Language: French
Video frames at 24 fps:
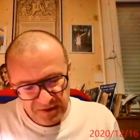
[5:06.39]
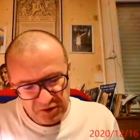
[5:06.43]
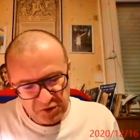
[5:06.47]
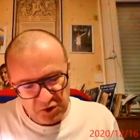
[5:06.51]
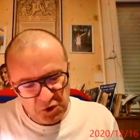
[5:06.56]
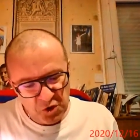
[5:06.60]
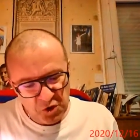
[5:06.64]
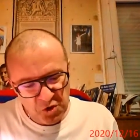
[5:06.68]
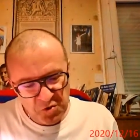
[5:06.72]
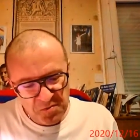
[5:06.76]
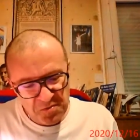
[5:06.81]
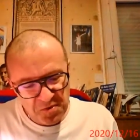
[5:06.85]

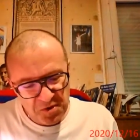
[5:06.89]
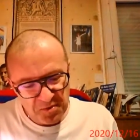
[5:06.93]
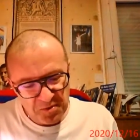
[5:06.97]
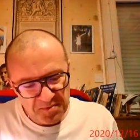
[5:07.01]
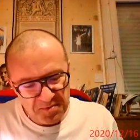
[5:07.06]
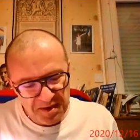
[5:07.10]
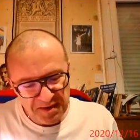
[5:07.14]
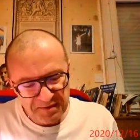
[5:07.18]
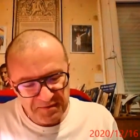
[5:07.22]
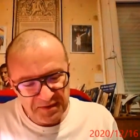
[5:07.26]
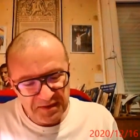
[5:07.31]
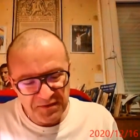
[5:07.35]
Comment
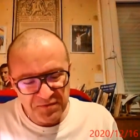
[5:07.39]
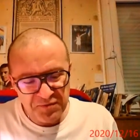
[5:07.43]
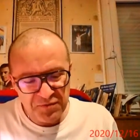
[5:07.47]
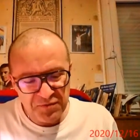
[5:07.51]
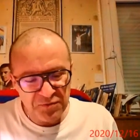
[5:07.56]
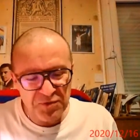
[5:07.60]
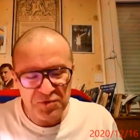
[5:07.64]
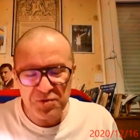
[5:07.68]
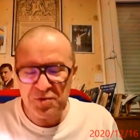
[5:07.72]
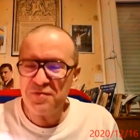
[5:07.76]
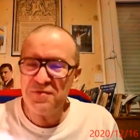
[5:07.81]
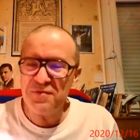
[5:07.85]
m'avez-vous
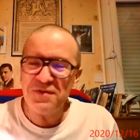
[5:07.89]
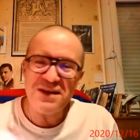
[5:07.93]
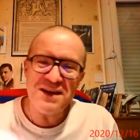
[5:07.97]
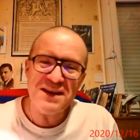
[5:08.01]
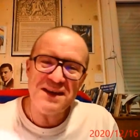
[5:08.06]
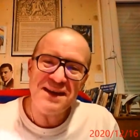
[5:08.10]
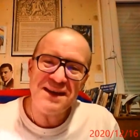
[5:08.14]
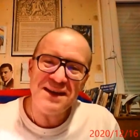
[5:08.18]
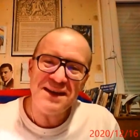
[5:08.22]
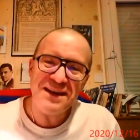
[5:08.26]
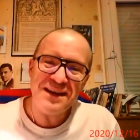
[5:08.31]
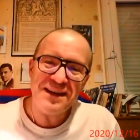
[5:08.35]

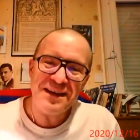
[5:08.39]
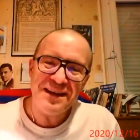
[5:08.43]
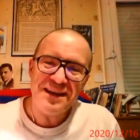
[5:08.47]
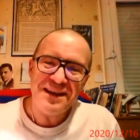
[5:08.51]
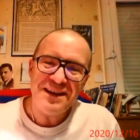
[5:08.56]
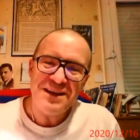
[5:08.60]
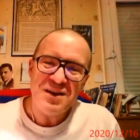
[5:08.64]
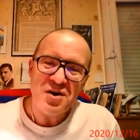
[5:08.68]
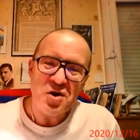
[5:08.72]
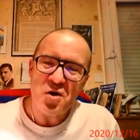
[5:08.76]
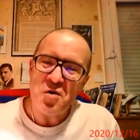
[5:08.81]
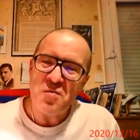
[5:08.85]
deviné
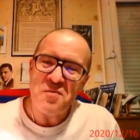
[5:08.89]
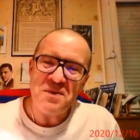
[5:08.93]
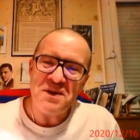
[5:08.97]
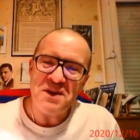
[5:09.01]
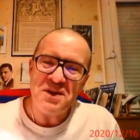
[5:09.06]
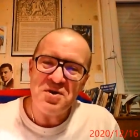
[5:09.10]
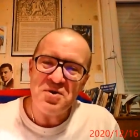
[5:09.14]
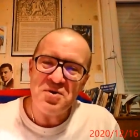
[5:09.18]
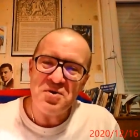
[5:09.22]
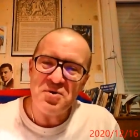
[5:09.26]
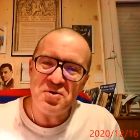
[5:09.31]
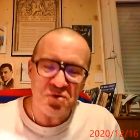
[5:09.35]
au
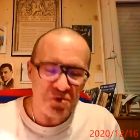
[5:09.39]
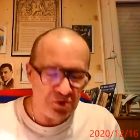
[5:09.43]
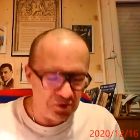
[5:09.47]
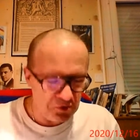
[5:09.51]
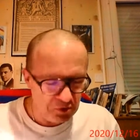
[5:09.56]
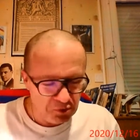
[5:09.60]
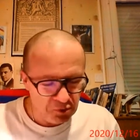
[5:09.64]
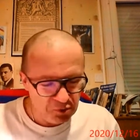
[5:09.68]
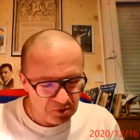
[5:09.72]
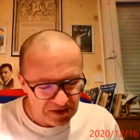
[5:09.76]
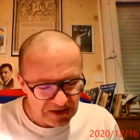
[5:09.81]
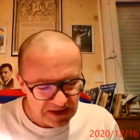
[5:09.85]
milieu de
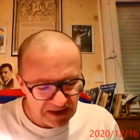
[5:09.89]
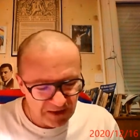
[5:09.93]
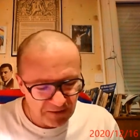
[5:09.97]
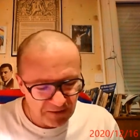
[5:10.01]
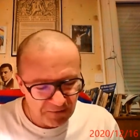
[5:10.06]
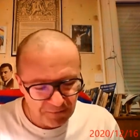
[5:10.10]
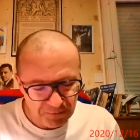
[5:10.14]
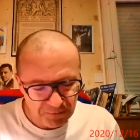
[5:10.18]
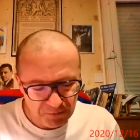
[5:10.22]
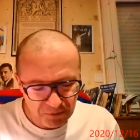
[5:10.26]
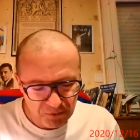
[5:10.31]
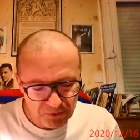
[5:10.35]
toute cette
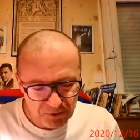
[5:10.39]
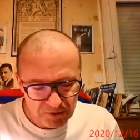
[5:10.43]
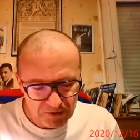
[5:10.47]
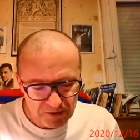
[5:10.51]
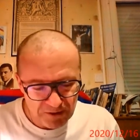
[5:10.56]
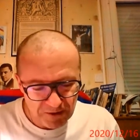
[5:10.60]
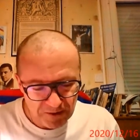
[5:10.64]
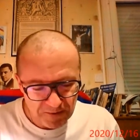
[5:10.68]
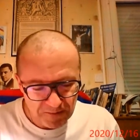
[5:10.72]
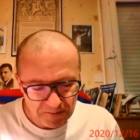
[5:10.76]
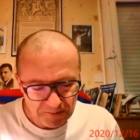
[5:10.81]
foule